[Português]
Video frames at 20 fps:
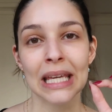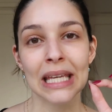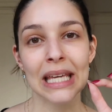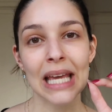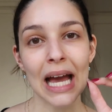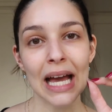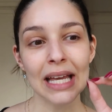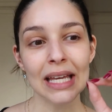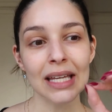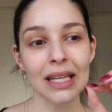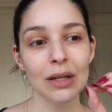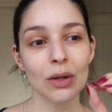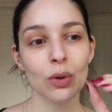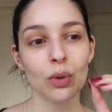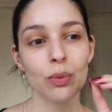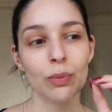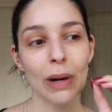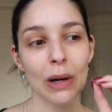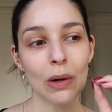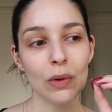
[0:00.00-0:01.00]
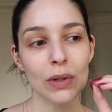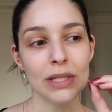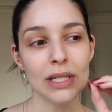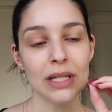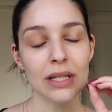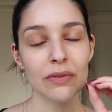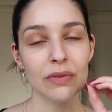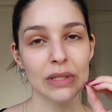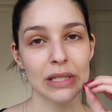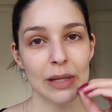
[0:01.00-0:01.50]
E aí, uma coisa
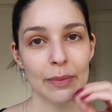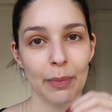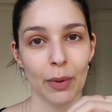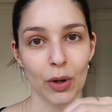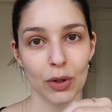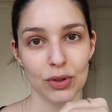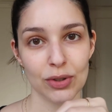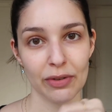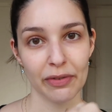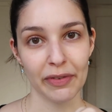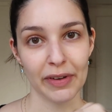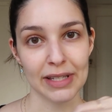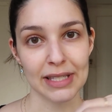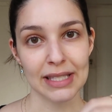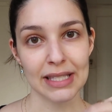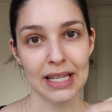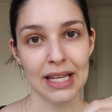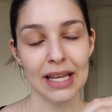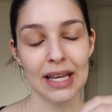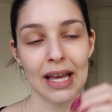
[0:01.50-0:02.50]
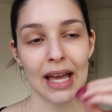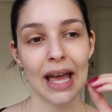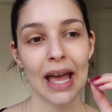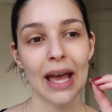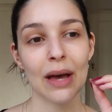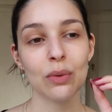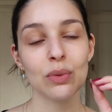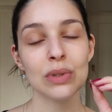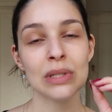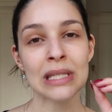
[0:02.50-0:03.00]
que você pode fazer
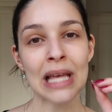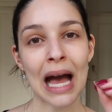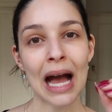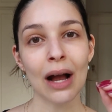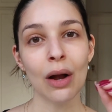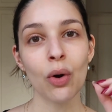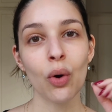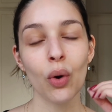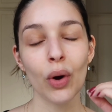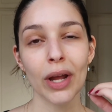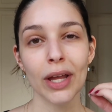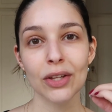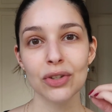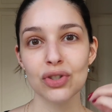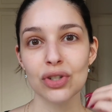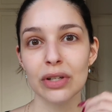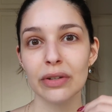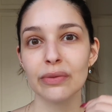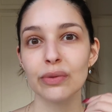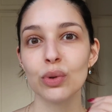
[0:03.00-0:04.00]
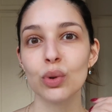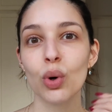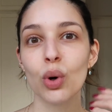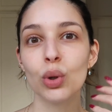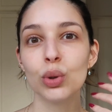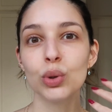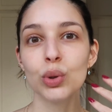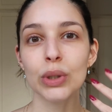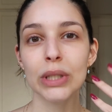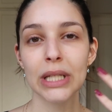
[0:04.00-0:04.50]
é usar corretivo
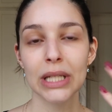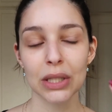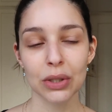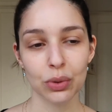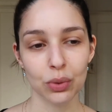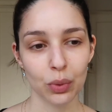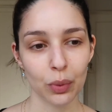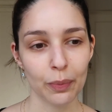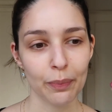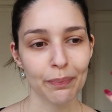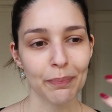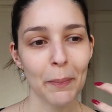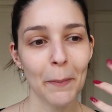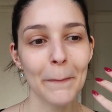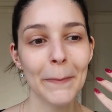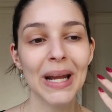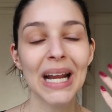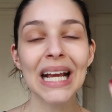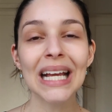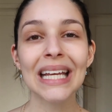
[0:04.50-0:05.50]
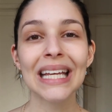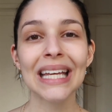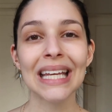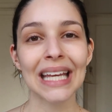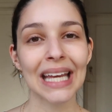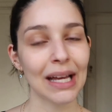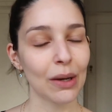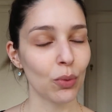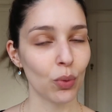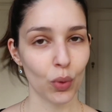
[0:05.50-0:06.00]
colorido. Para
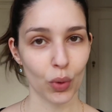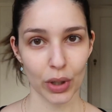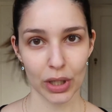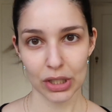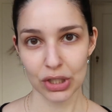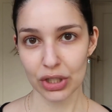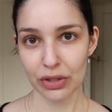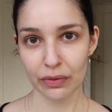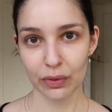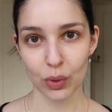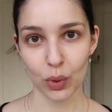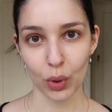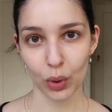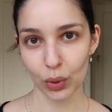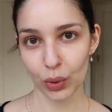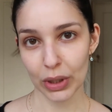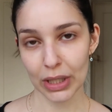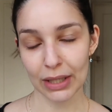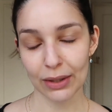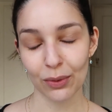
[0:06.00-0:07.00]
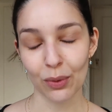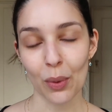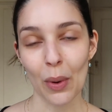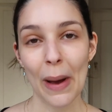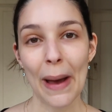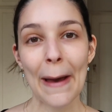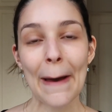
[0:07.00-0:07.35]
que o corretivo colorido?